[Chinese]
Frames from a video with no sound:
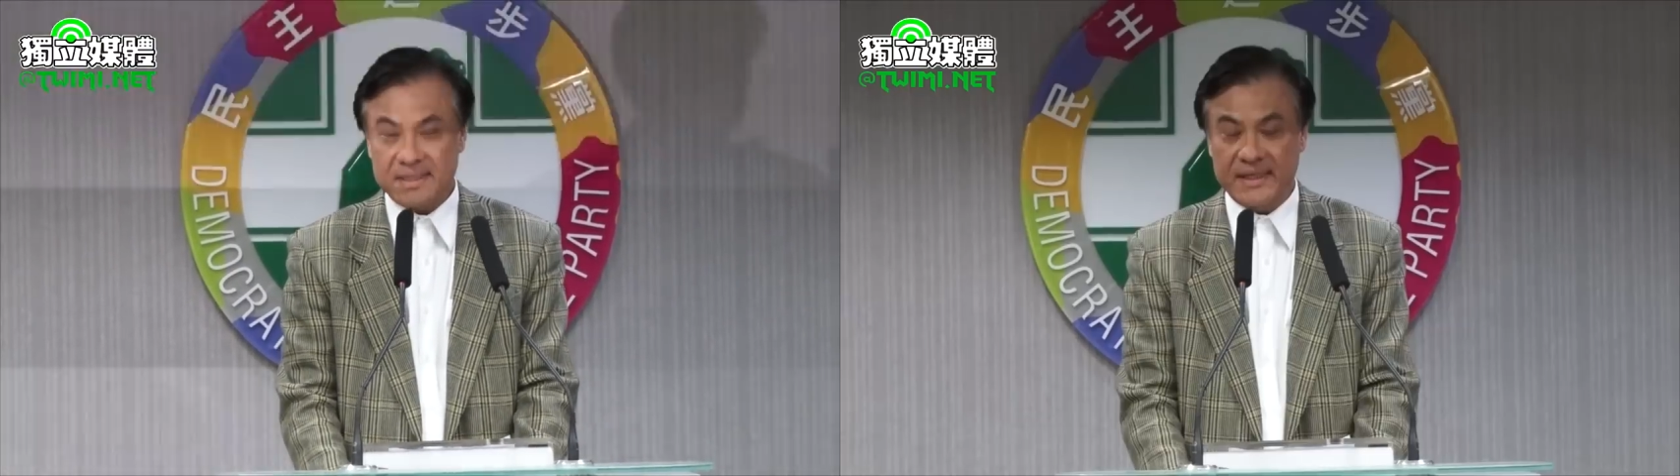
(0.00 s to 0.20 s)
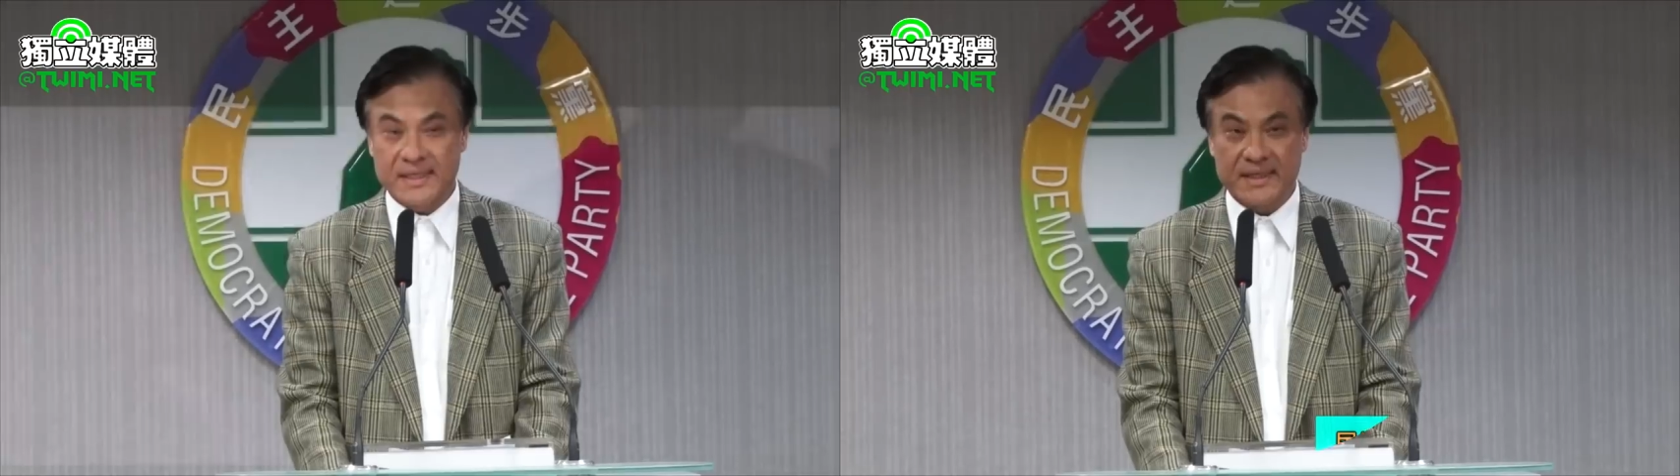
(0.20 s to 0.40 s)

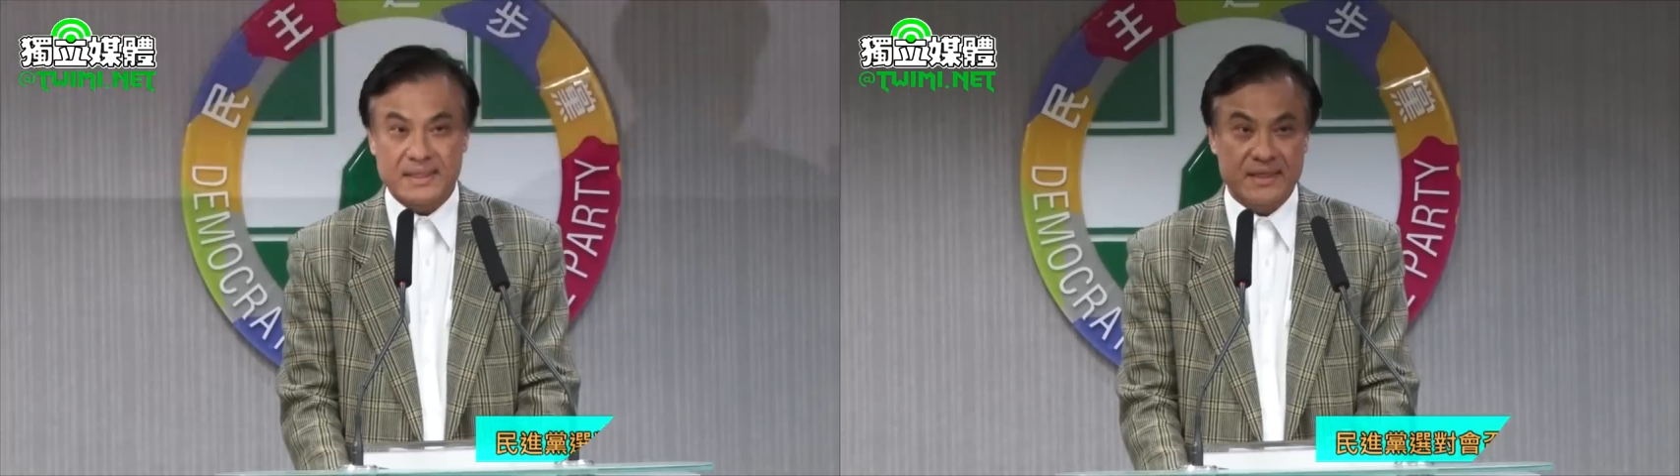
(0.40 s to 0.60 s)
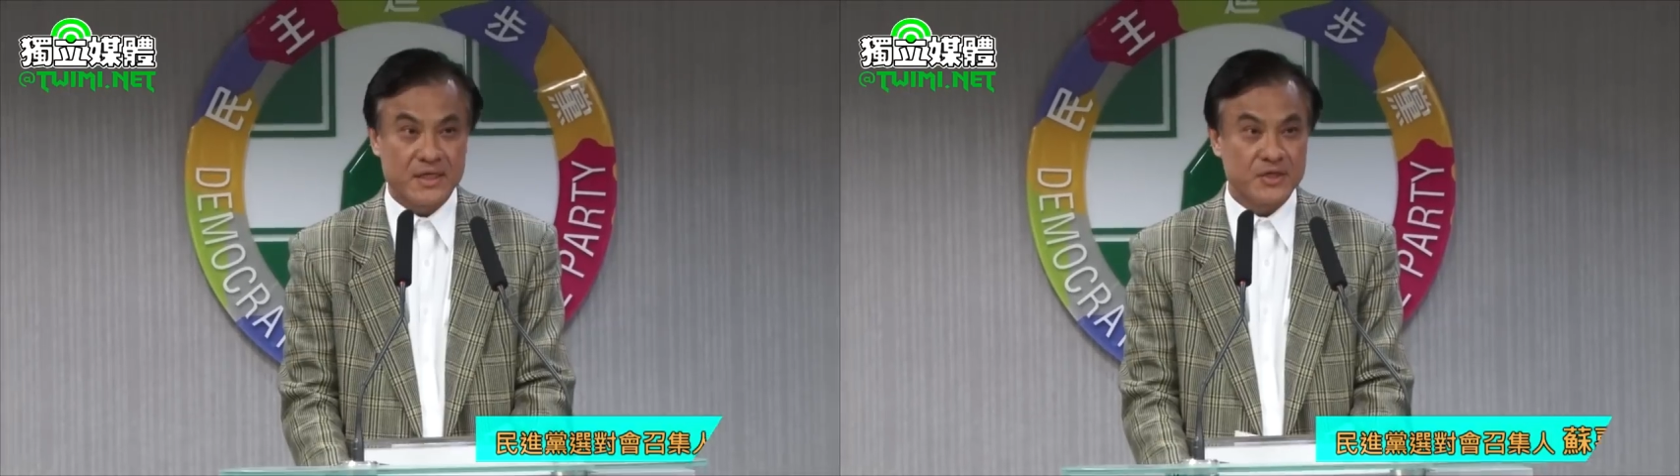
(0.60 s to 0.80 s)

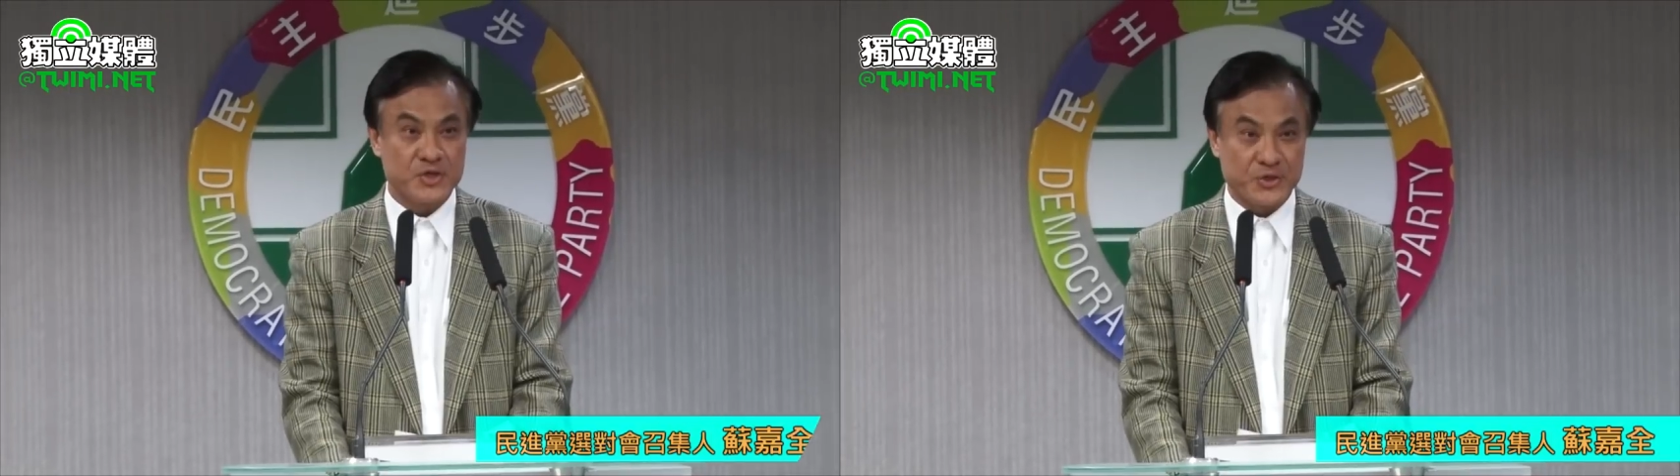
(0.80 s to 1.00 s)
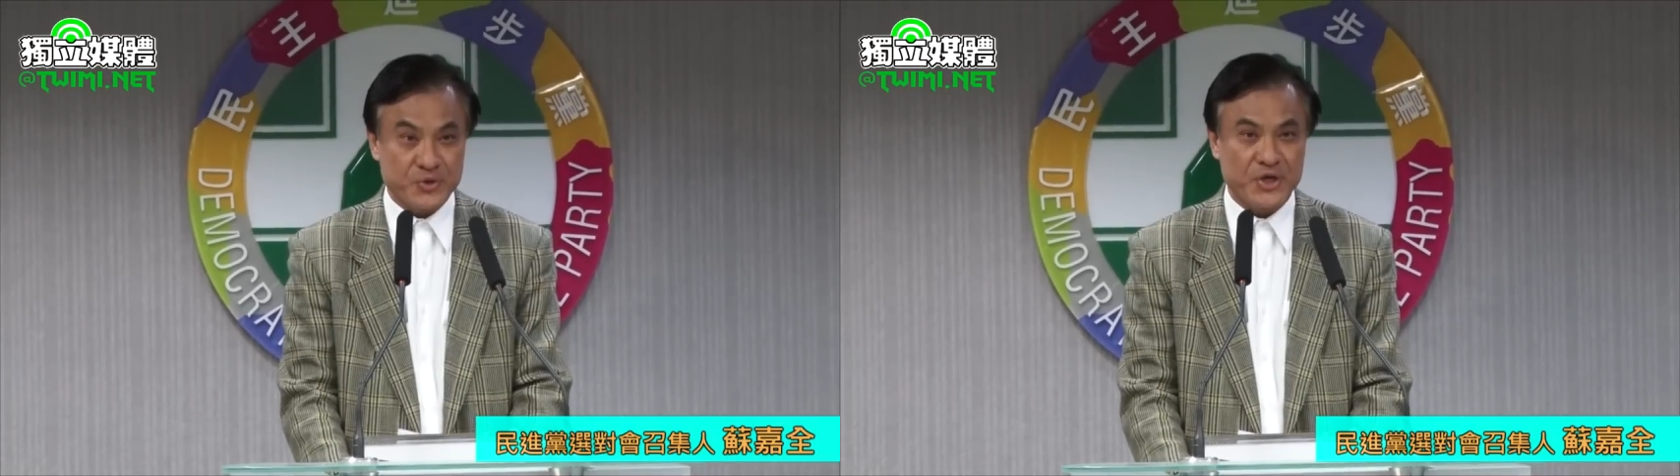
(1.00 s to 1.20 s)
的
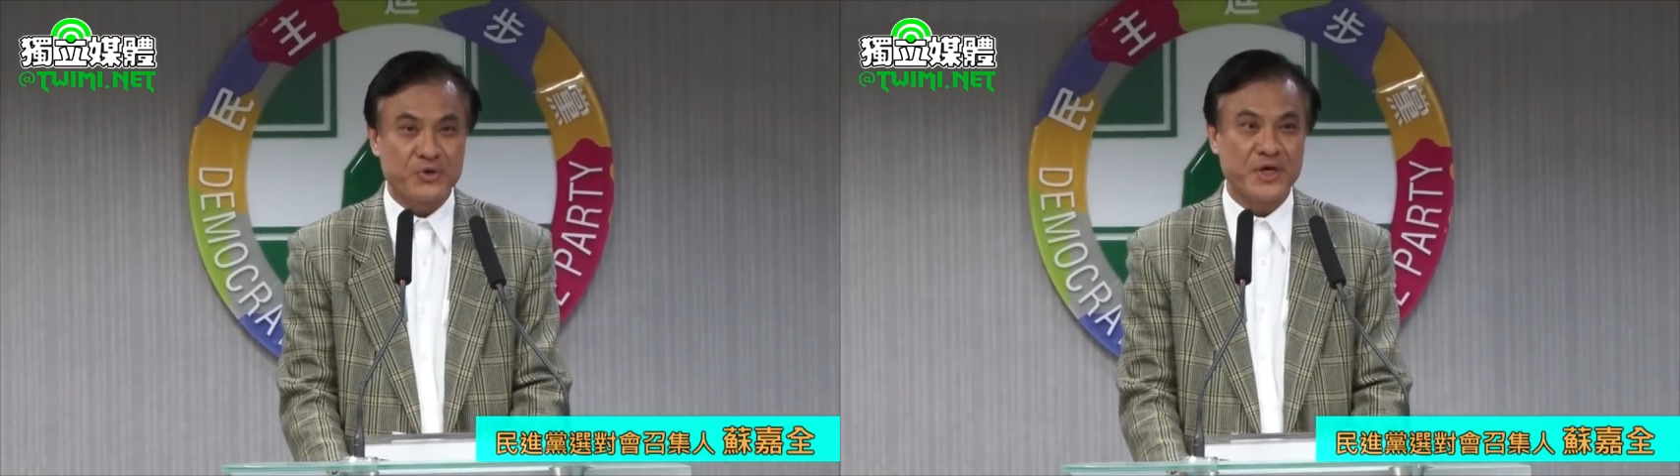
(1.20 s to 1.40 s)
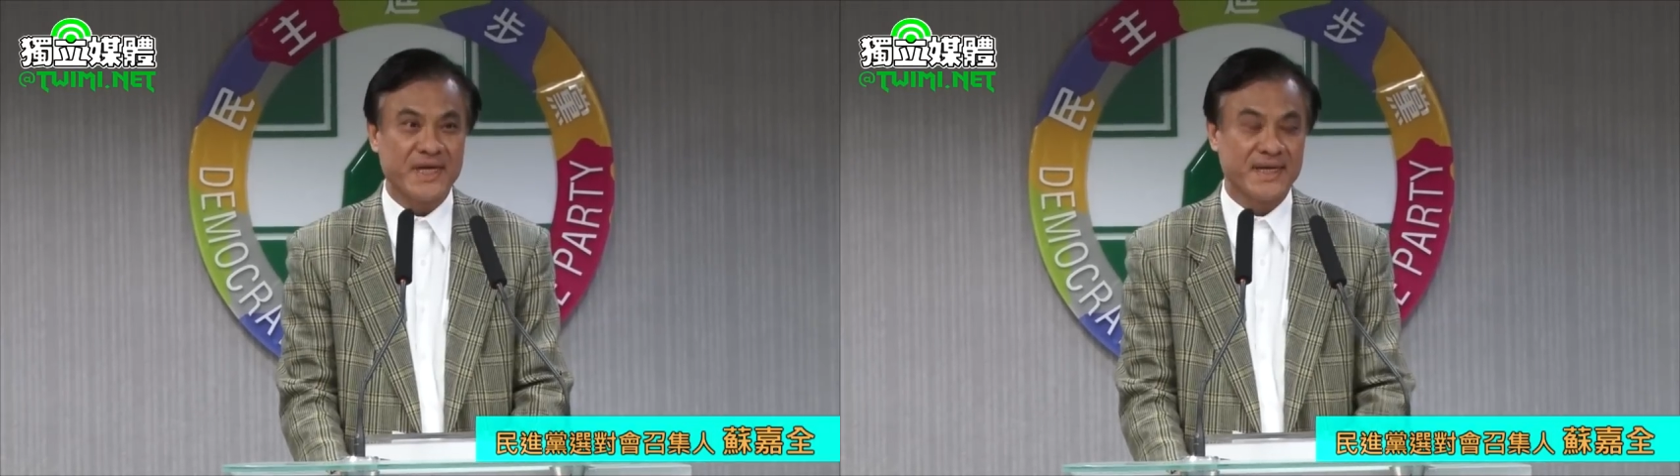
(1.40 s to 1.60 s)
选队
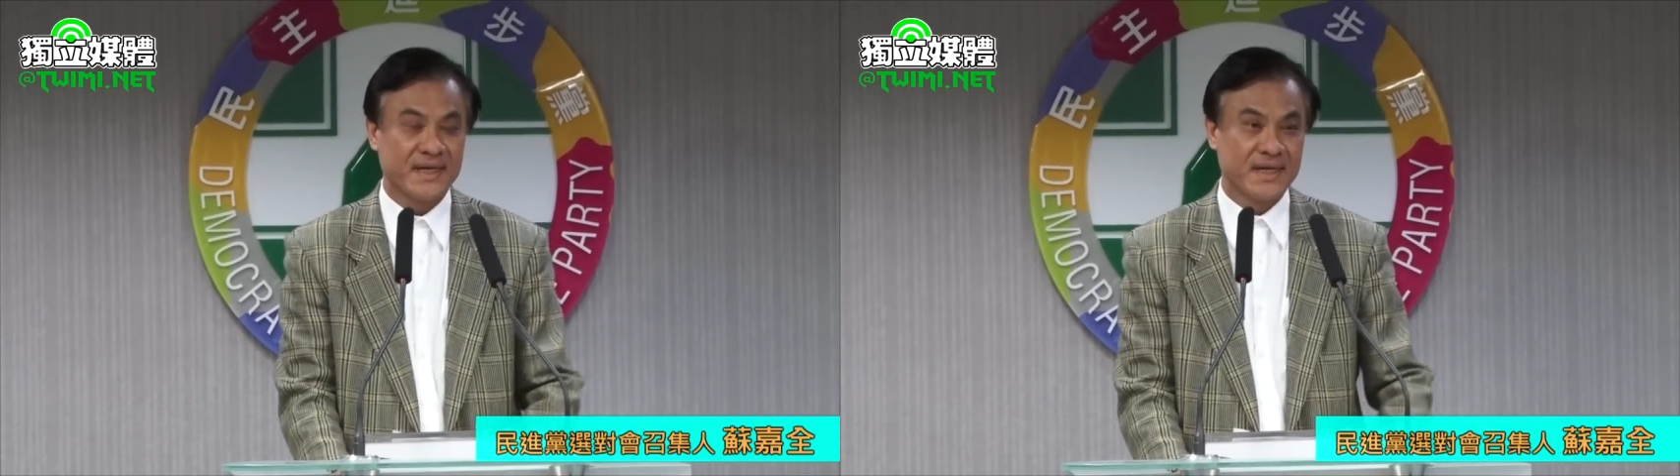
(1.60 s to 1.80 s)
会，